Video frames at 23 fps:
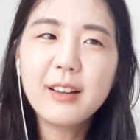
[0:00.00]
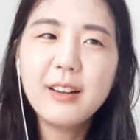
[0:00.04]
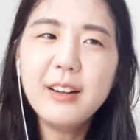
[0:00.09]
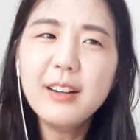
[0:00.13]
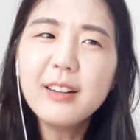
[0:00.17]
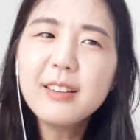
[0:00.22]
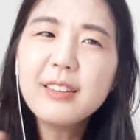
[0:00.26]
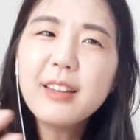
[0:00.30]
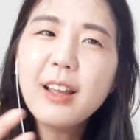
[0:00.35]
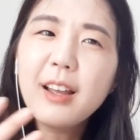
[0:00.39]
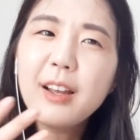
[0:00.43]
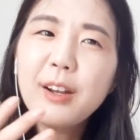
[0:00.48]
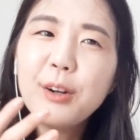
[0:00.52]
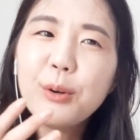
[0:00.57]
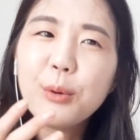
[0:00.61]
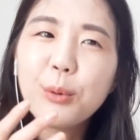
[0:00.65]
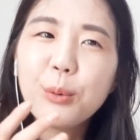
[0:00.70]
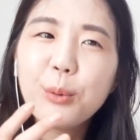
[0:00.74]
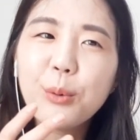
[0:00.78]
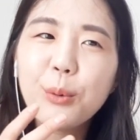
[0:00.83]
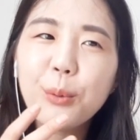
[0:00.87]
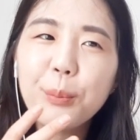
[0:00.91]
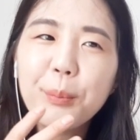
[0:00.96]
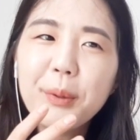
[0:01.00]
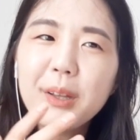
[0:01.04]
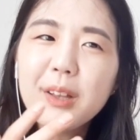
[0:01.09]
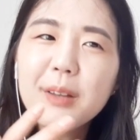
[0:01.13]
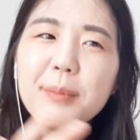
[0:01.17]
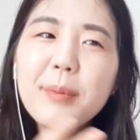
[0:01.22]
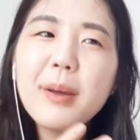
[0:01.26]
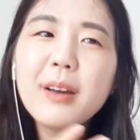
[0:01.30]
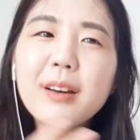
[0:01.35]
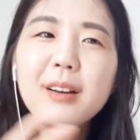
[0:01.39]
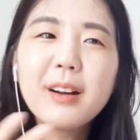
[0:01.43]
1대1로
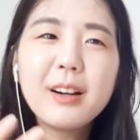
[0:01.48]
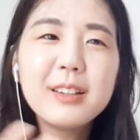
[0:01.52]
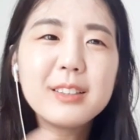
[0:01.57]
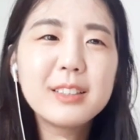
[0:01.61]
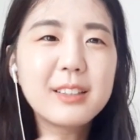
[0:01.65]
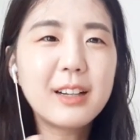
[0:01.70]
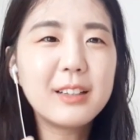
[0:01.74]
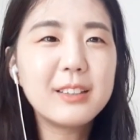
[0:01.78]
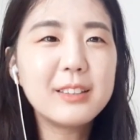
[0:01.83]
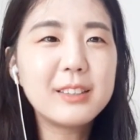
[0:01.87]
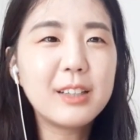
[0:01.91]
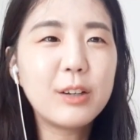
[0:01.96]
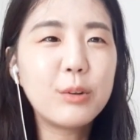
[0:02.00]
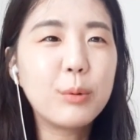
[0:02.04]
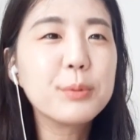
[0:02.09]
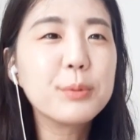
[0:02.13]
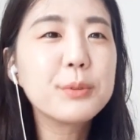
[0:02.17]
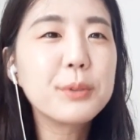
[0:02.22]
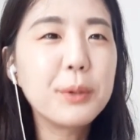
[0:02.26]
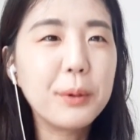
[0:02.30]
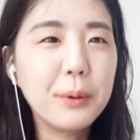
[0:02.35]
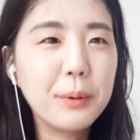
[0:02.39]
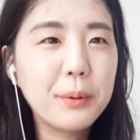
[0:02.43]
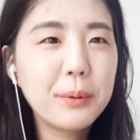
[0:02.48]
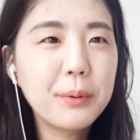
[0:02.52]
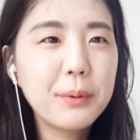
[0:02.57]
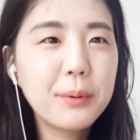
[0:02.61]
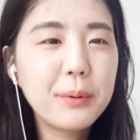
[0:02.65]
피드백을 할 시간이 잘 없어요.